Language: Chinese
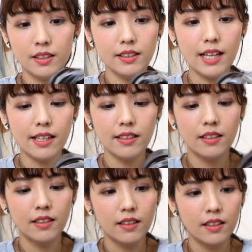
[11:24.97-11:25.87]
它
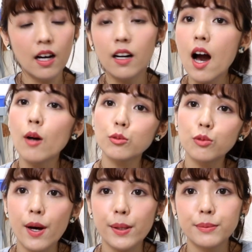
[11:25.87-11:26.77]
很好
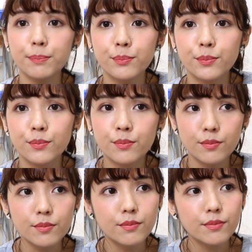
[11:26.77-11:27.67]
穿，
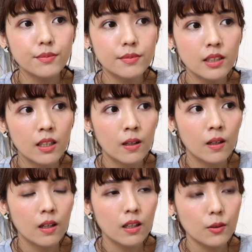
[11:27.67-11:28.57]
嗯，
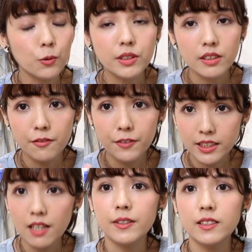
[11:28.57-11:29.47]
我真的非
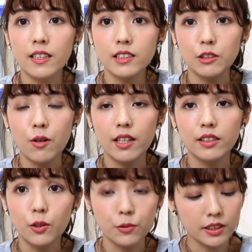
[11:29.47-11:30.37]
常非常喜欢
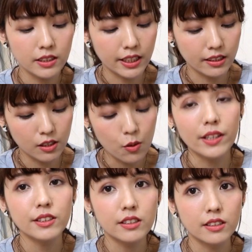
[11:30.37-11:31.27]
牛津鞋的款
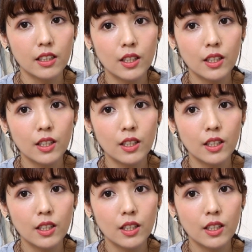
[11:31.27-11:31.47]
式，